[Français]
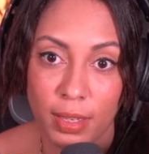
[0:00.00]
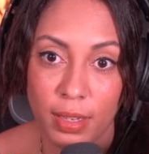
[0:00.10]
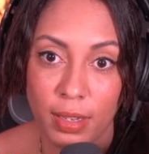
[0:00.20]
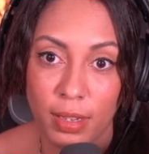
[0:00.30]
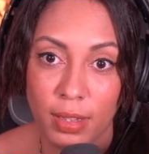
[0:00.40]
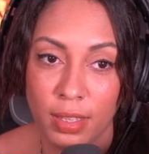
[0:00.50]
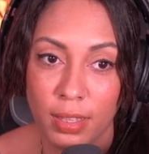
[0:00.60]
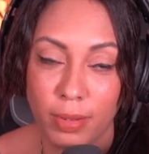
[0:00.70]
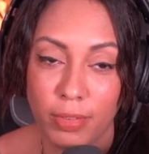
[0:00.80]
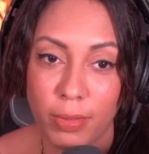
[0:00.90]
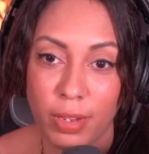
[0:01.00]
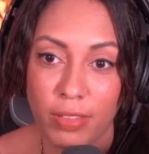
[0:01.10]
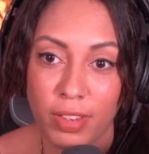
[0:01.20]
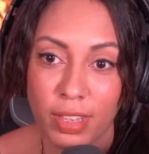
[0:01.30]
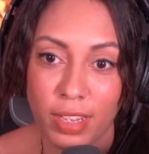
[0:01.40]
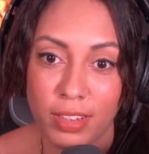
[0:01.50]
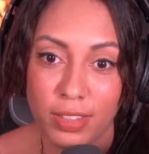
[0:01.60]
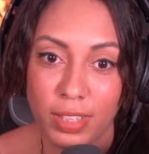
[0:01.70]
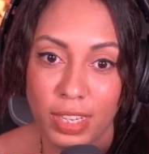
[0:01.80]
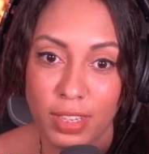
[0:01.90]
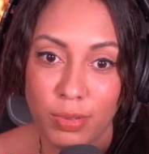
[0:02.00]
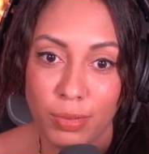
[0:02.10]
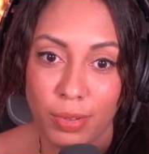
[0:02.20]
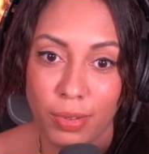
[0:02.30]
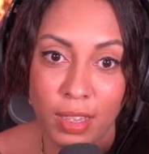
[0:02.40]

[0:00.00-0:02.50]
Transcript: Ah Non, mais vraiment, ils reviennent à Alexandria et tout, non.